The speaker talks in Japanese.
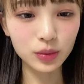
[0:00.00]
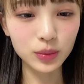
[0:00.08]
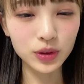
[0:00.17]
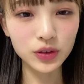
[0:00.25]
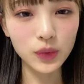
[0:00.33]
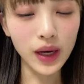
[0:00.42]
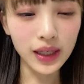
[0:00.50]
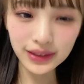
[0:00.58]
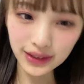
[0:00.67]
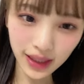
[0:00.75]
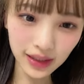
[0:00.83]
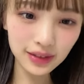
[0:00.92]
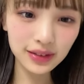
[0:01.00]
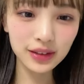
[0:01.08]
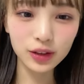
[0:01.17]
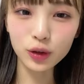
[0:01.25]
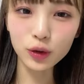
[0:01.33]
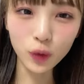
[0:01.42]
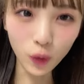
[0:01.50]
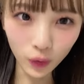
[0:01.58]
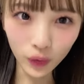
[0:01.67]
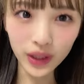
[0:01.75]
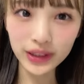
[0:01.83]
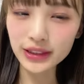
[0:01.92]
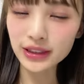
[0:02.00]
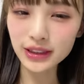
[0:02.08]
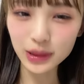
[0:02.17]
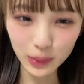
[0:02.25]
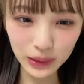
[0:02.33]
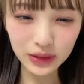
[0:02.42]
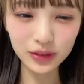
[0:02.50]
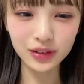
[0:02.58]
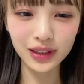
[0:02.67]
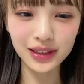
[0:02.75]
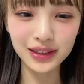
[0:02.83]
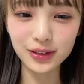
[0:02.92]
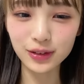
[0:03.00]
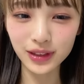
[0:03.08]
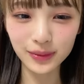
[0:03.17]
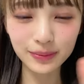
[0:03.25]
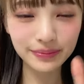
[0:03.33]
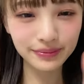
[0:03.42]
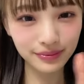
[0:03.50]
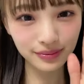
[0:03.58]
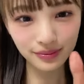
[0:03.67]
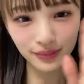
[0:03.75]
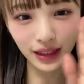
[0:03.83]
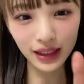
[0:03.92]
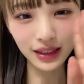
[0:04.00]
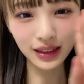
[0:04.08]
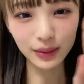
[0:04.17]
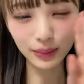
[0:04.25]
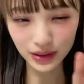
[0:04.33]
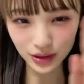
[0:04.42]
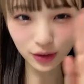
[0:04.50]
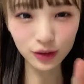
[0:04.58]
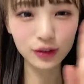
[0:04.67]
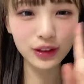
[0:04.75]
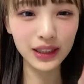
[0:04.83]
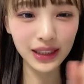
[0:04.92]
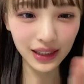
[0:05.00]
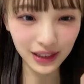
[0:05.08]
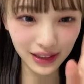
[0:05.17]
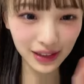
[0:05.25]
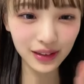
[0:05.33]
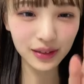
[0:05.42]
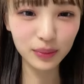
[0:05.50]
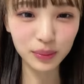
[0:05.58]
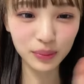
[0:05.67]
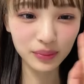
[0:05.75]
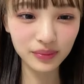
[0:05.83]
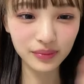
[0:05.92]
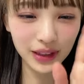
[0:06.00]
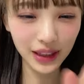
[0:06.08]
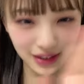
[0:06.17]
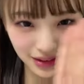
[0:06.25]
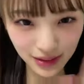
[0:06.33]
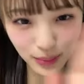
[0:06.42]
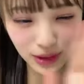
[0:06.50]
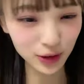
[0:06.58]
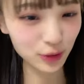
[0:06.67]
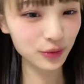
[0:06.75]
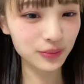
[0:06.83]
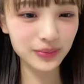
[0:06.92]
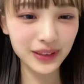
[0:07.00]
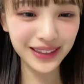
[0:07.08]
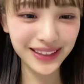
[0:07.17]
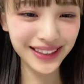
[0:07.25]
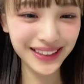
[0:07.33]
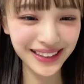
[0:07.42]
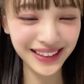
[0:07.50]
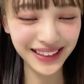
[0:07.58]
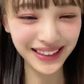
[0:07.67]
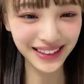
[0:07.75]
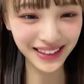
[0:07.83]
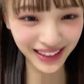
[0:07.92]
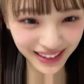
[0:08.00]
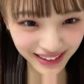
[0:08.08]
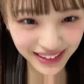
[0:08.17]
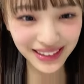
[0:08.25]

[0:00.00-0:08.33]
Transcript: ムスは明日夜頃配信しますので一緒に年末振り返り会しましょう、はい、